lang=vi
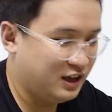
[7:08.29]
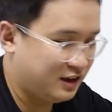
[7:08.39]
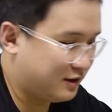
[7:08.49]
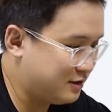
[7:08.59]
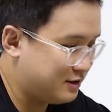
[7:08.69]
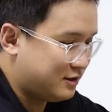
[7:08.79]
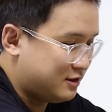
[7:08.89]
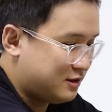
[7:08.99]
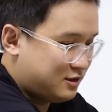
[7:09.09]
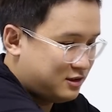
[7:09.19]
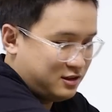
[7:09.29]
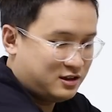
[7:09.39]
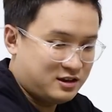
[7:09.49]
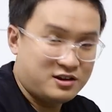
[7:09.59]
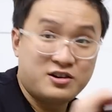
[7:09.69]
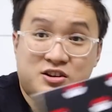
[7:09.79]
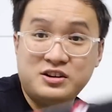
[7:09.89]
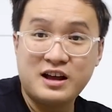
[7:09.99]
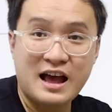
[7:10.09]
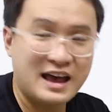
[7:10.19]
tiên đôi thứ
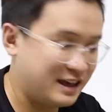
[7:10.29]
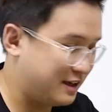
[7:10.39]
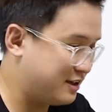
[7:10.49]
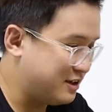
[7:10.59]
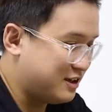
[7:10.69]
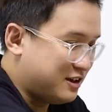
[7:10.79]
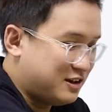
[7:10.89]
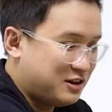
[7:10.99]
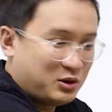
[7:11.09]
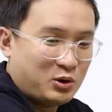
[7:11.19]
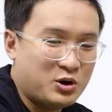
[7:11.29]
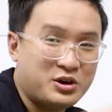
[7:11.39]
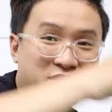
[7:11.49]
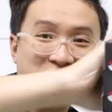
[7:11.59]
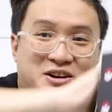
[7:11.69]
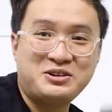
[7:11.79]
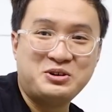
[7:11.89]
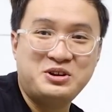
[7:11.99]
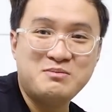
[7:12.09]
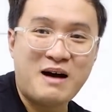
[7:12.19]
hai ôi
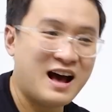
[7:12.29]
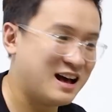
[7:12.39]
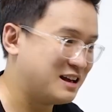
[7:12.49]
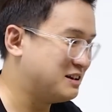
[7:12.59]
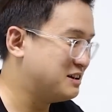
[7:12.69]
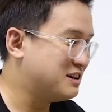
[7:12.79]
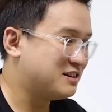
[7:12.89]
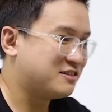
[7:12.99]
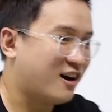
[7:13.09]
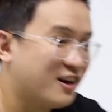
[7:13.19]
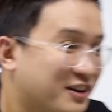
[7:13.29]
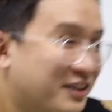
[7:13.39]
đôi thứ ba trời